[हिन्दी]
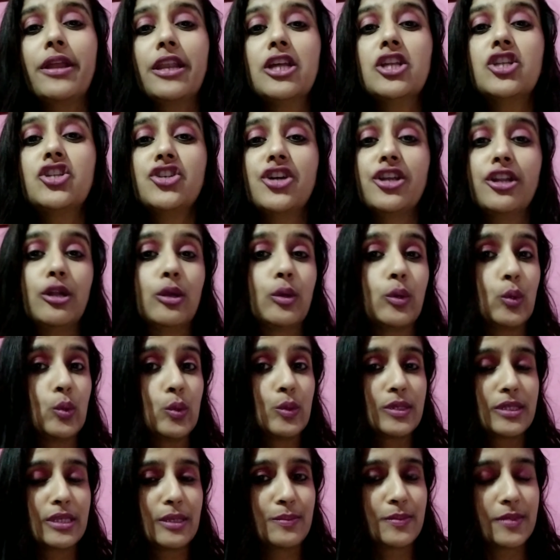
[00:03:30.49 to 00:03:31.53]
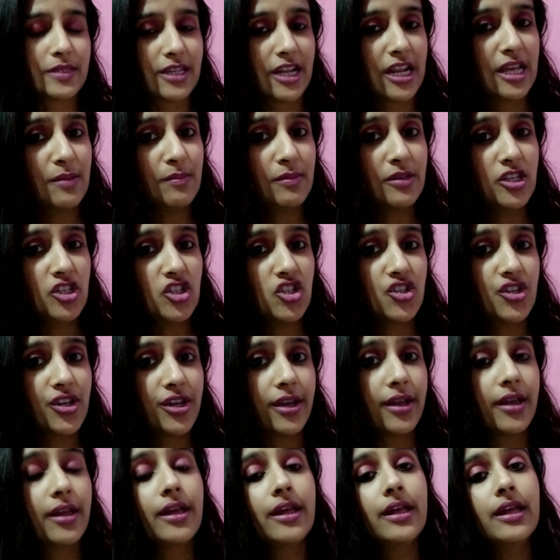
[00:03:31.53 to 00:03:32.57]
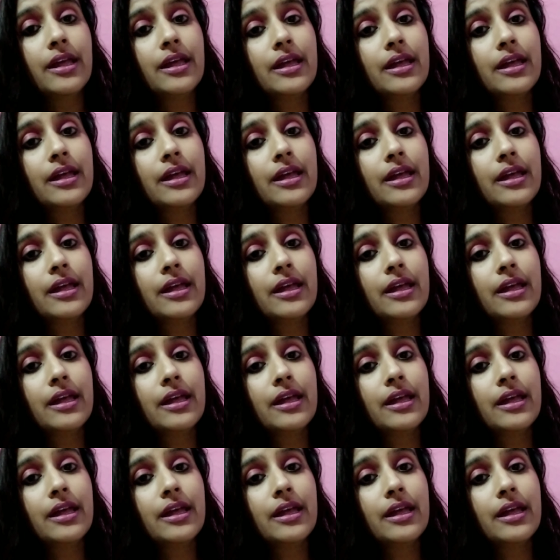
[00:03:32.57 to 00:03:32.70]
मेरे चैनल को सब्सक्राइब कीजिए